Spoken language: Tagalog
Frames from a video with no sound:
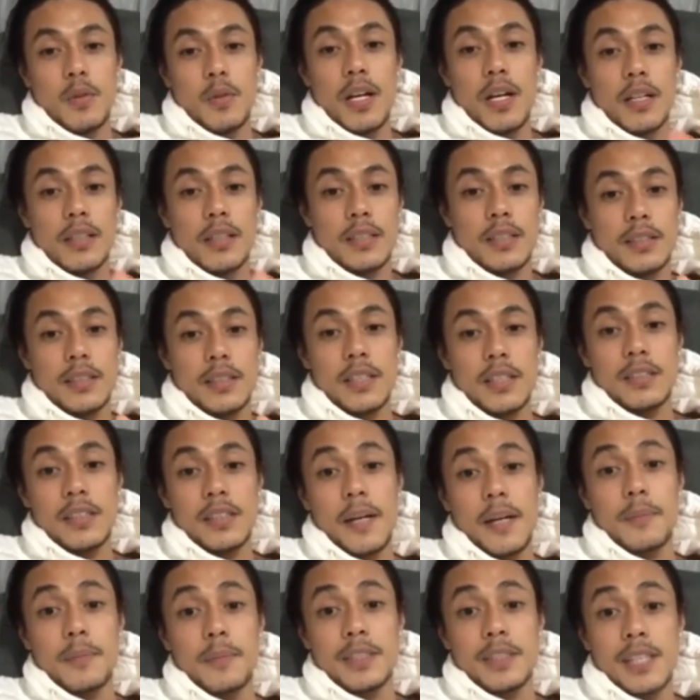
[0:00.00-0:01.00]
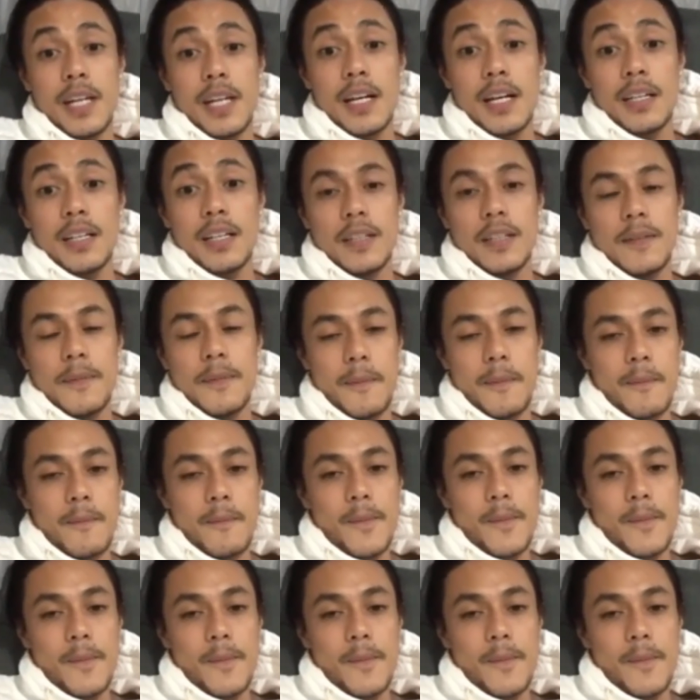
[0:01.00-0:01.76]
mo lang na sinasabi sa akin,